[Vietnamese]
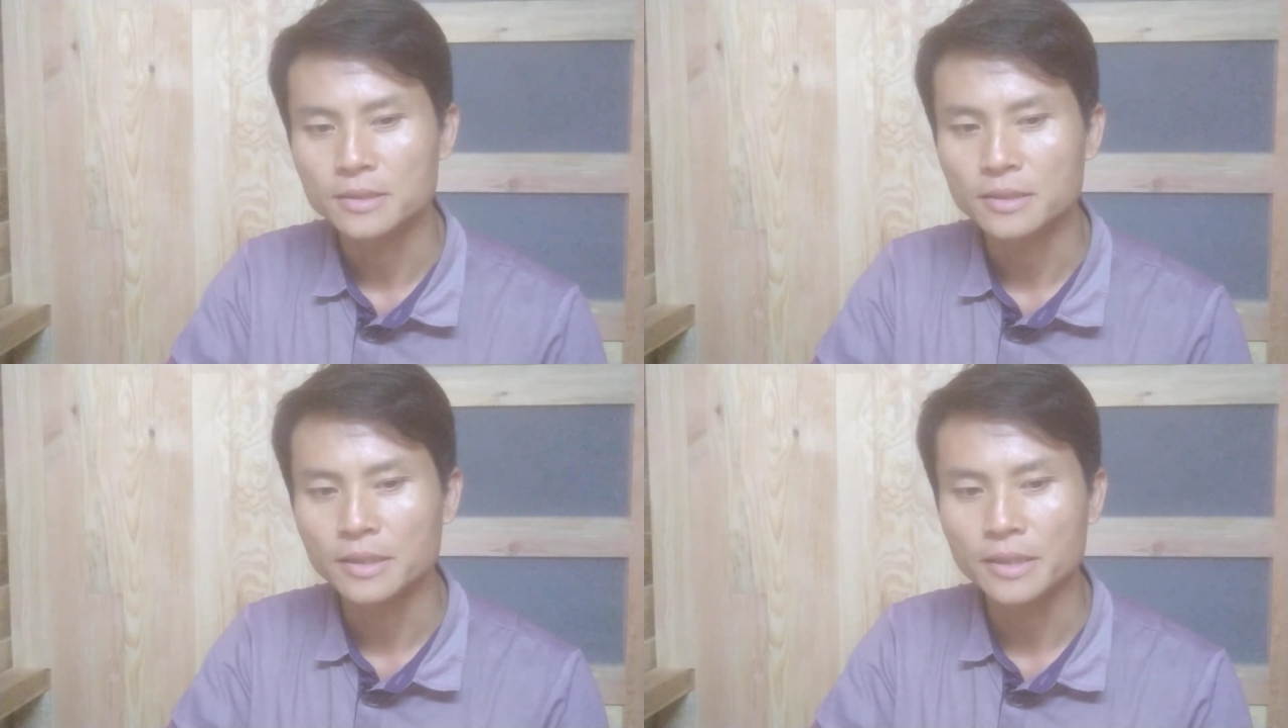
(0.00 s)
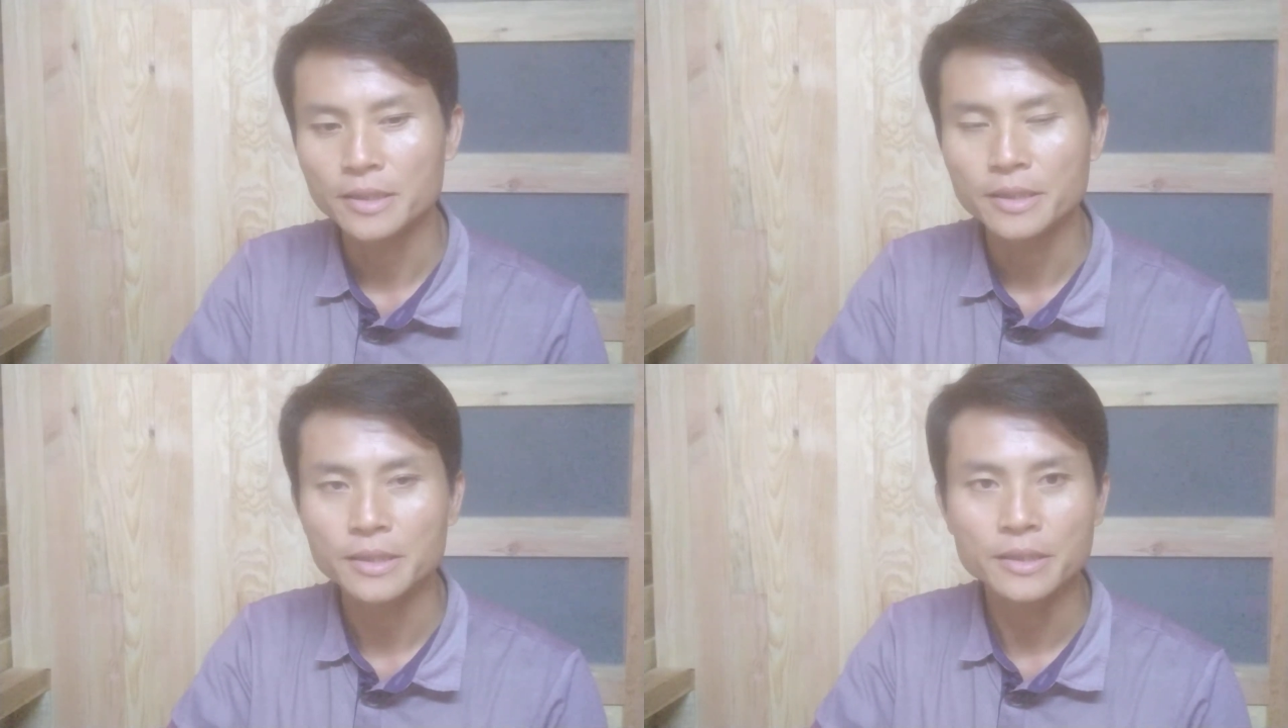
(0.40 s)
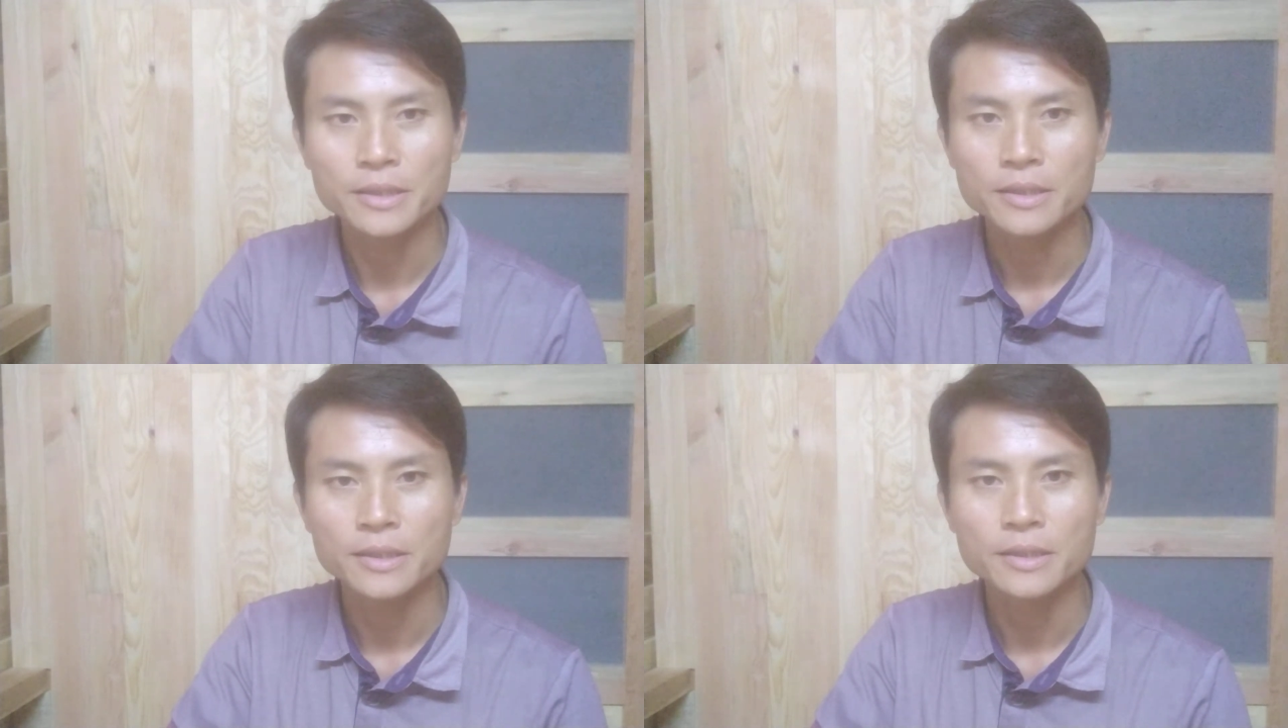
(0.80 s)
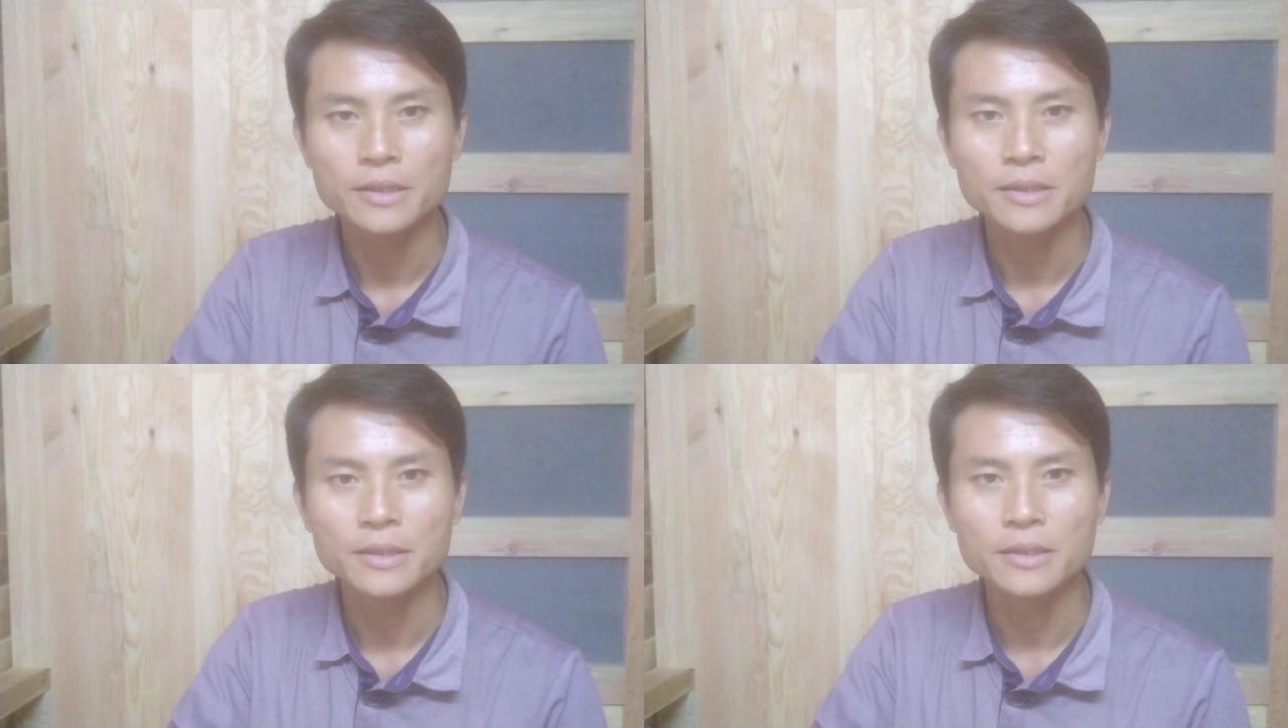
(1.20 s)
cái
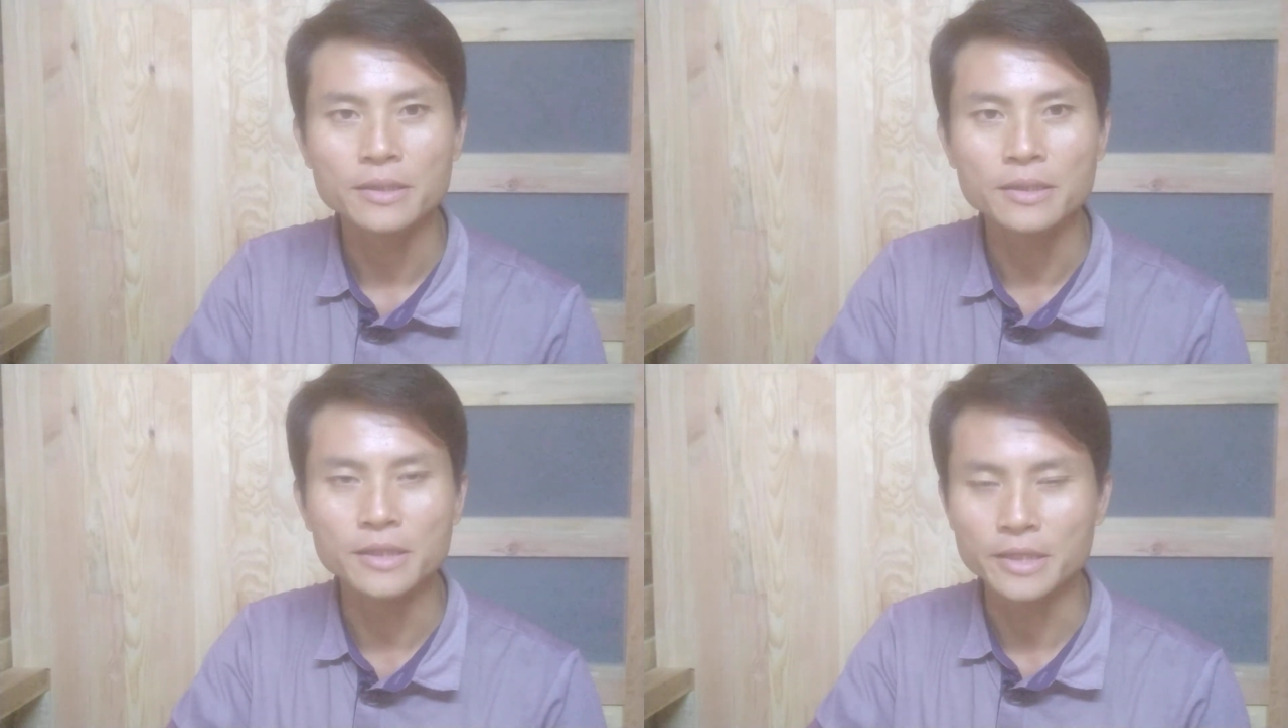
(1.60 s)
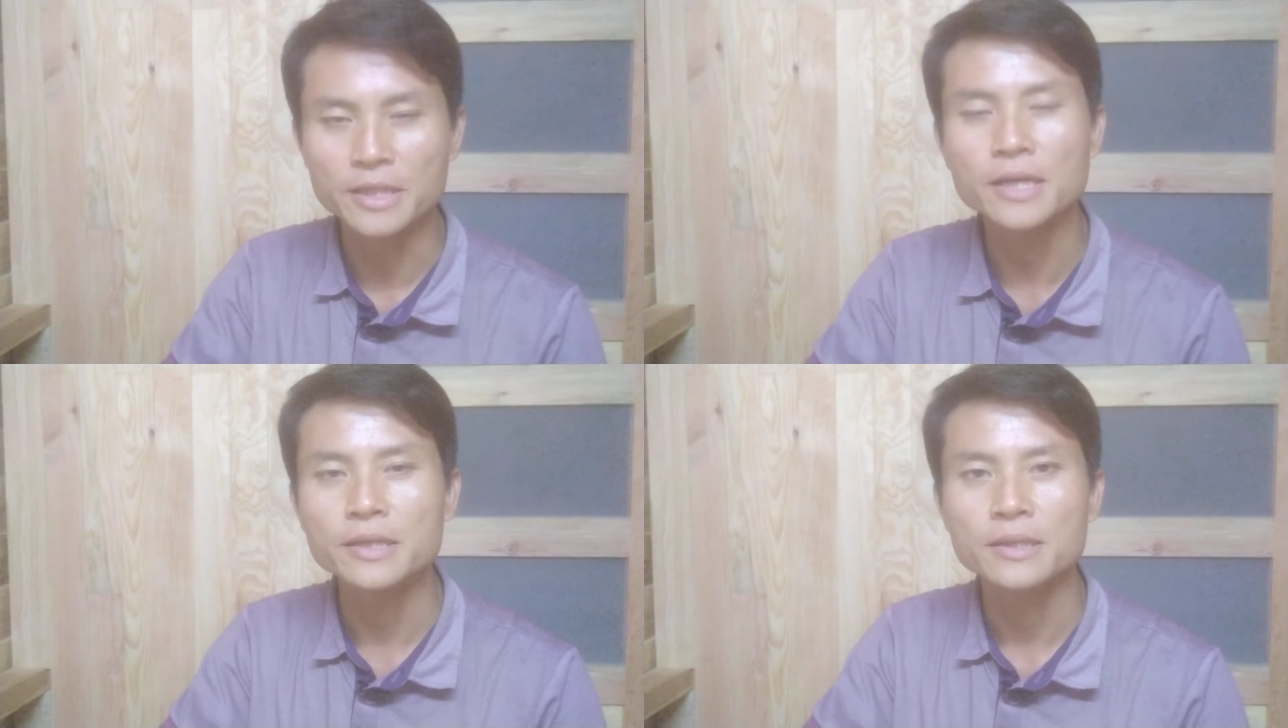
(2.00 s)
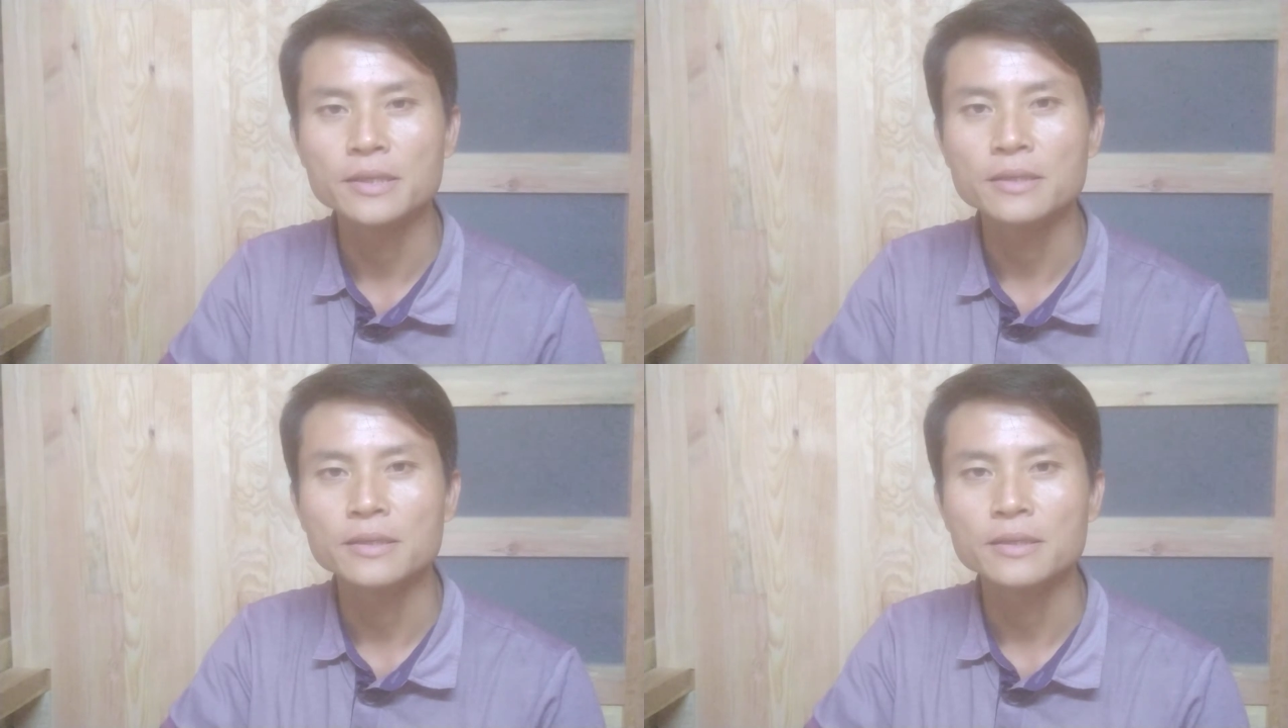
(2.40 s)
người thân